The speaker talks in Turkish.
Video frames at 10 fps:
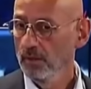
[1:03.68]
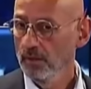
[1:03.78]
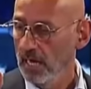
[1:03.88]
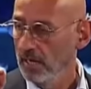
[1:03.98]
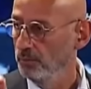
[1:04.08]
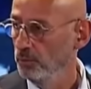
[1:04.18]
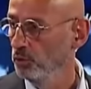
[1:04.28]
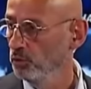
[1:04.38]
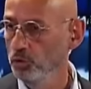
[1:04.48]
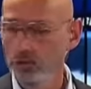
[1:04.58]
yani
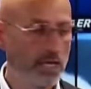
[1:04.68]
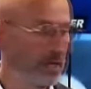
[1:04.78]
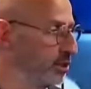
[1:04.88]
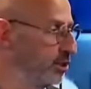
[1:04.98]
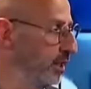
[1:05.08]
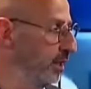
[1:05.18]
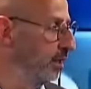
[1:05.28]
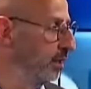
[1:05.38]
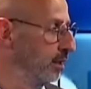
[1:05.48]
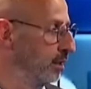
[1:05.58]
büyük düşünen kişi
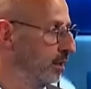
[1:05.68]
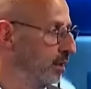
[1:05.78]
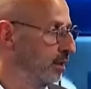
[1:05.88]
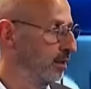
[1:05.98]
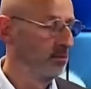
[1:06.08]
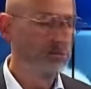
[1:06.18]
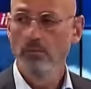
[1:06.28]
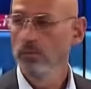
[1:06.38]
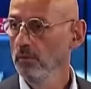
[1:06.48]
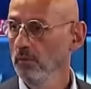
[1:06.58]

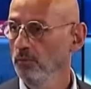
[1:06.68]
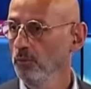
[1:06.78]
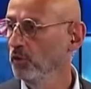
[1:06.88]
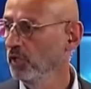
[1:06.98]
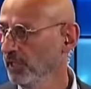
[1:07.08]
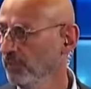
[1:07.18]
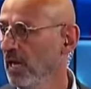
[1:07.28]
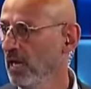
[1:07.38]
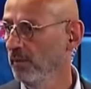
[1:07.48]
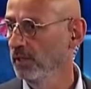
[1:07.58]
büyük
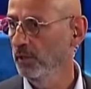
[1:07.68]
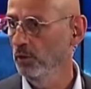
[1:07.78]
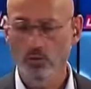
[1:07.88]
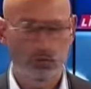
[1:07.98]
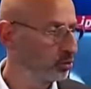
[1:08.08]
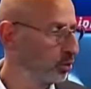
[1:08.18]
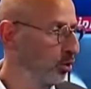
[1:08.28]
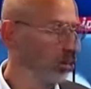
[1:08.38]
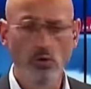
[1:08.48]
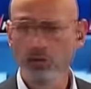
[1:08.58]
isimlerle masaya oturur.
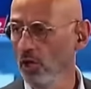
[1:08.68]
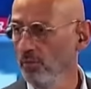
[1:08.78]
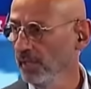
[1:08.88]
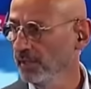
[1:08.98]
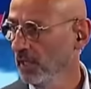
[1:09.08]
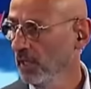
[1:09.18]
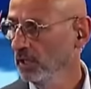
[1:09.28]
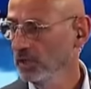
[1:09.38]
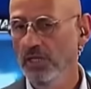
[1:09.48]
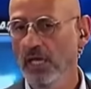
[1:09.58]
Doğru. Olur olmaz.
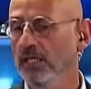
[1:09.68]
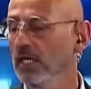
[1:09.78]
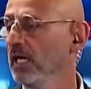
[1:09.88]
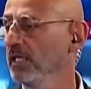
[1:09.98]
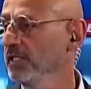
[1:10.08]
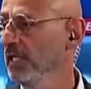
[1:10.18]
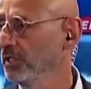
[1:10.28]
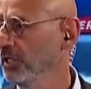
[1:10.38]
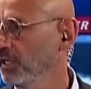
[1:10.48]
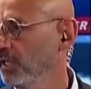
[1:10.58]
Şimdi artık ağzından
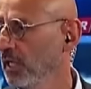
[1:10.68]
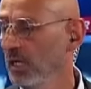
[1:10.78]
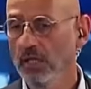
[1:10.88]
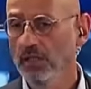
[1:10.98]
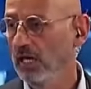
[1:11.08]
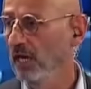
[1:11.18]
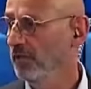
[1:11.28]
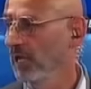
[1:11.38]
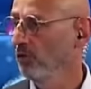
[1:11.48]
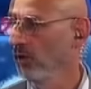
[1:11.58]
çıktı.
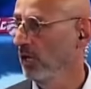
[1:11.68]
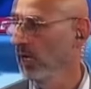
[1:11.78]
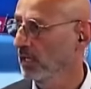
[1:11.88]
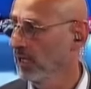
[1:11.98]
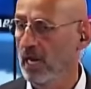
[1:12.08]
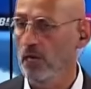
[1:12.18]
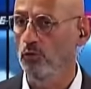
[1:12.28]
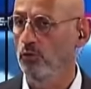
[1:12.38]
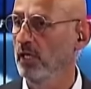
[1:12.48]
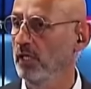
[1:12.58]
Taraftar doğal olarak genel
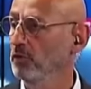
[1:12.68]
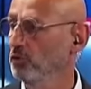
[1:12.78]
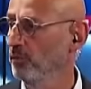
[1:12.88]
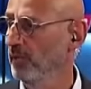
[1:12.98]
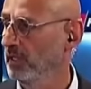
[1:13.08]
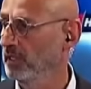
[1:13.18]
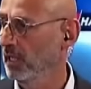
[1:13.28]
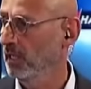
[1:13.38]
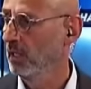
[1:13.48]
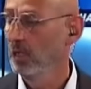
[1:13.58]
kurulu üyeleri de şunu
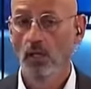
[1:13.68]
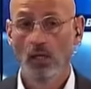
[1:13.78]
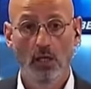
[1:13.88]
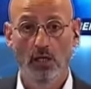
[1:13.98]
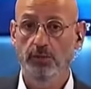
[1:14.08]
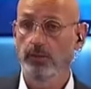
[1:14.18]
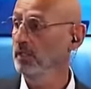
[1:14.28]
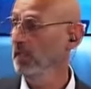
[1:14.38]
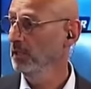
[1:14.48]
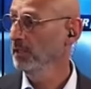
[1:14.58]
bekleyecek. Aziz
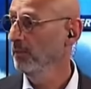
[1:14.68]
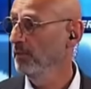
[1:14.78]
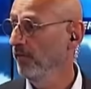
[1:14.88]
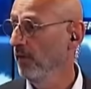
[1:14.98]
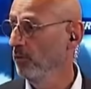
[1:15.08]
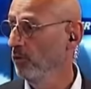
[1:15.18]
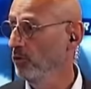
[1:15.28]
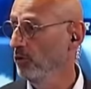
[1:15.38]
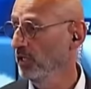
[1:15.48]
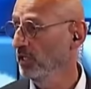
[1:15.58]
Başkan sen bir defa
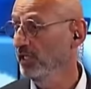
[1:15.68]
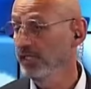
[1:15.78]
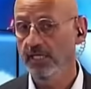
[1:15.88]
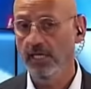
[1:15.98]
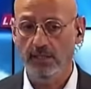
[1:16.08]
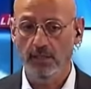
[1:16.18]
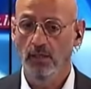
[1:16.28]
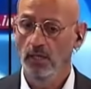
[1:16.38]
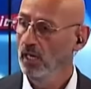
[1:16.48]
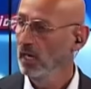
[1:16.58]
Mourinho'nun adını zikrettin.
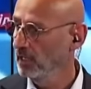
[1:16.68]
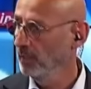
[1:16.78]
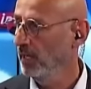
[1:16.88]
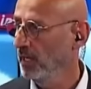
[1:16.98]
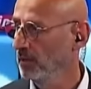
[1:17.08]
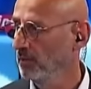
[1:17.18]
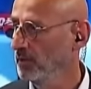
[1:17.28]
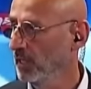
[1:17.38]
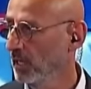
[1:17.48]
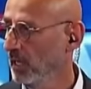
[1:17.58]
Hadi bakalım diyecek.